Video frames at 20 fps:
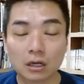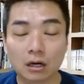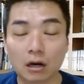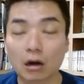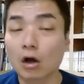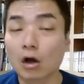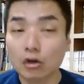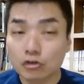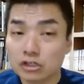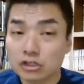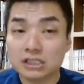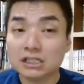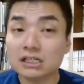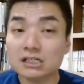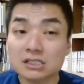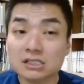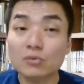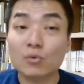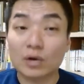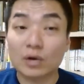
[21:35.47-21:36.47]
好，所以这
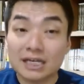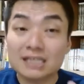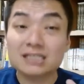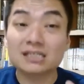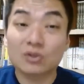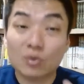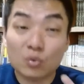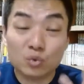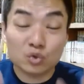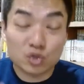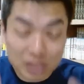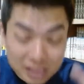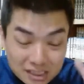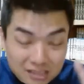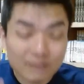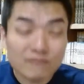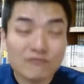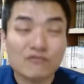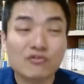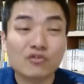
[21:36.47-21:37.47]
个是我一直鼓吹，
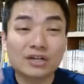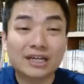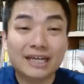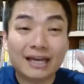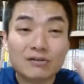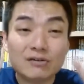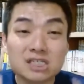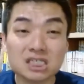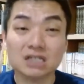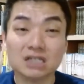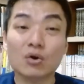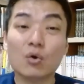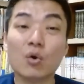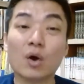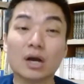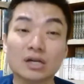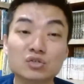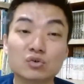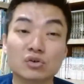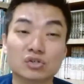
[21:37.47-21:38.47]
政府你要尽
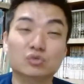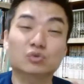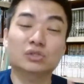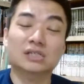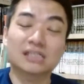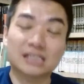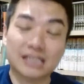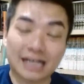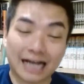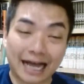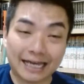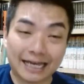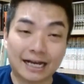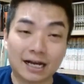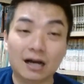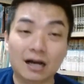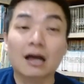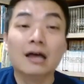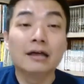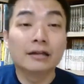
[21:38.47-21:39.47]
快做出这些改
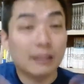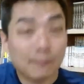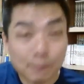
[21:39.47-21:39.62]
革。